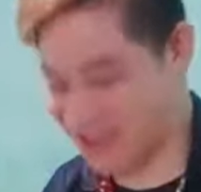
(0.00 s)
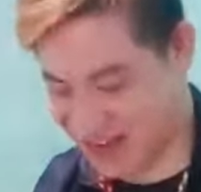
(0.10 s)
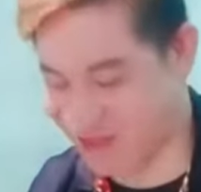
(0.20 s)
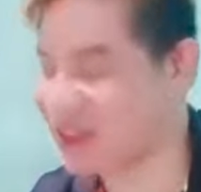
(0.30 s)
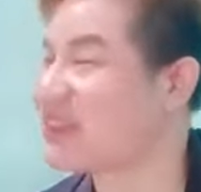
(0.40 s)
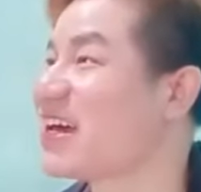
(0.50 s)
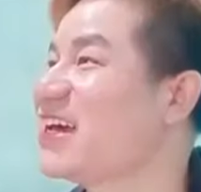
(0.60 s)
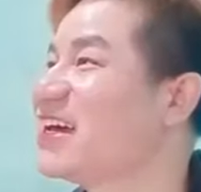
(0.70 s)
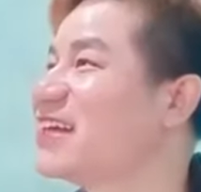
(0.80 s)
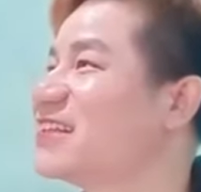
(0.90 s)
hầm này
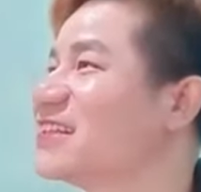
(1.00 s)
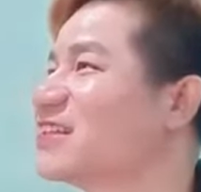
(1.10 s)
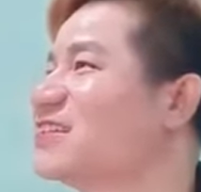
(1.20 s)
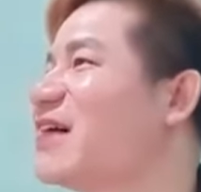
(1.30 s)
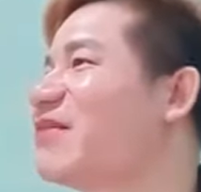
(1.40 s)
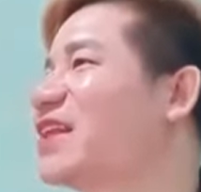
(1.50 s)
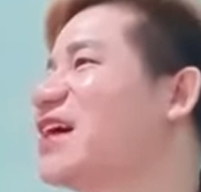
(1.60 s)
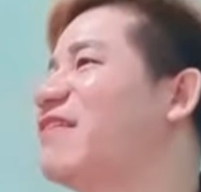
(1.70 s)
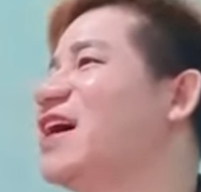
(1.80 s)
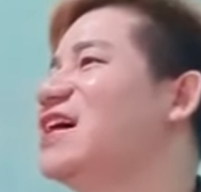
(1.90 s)
bé tứ hầm này
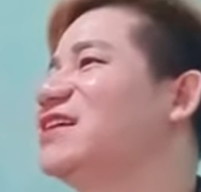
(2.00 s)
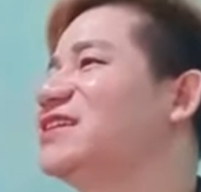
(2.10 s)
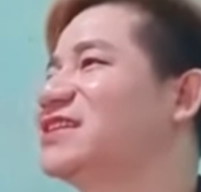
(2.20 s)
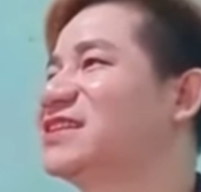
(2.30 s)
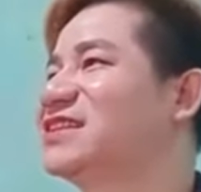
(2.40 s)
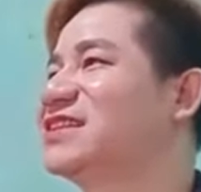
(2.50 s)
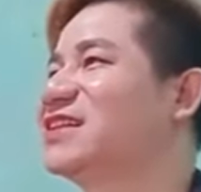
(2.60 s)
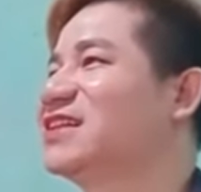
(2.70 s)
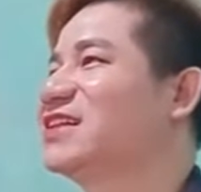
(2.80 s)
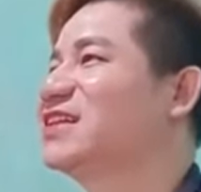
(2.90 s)
đi à bá
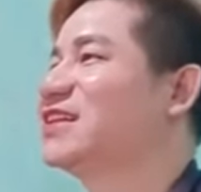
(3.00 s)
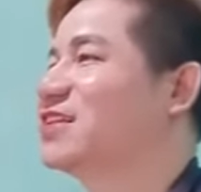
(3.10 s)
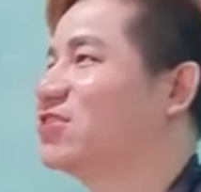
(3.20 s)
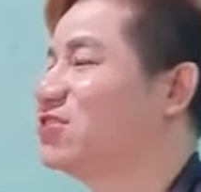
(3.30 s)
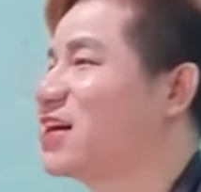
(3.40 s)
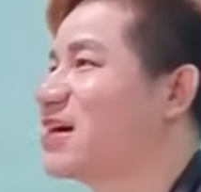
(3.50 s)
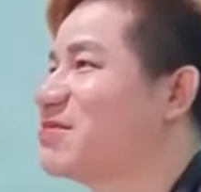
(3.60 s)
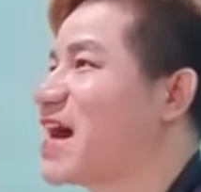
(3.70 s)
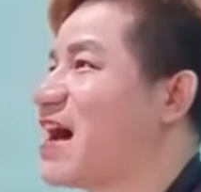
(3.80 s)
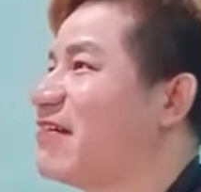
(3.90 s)
đó nó khai
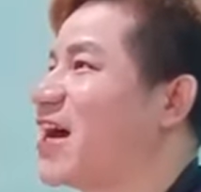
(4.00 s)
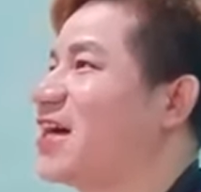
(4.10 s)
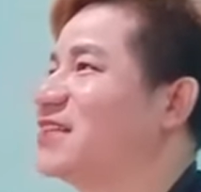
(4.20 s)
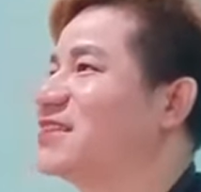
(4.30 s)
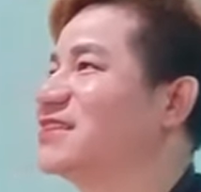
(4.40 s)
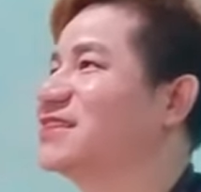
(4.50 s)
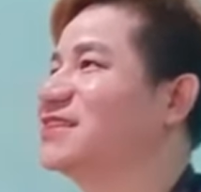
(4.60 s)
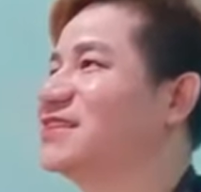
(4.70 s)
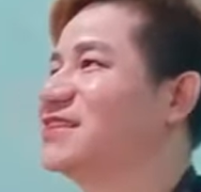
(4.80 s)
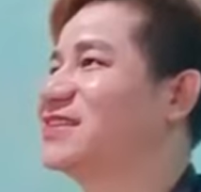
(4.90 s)
mới đạo bá
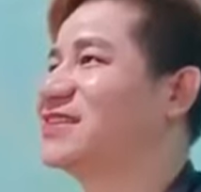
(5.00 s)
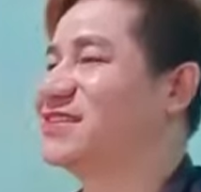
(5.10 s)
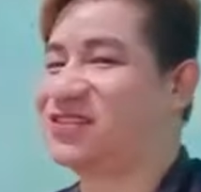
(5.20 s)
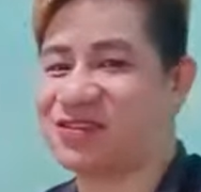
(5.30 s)
đó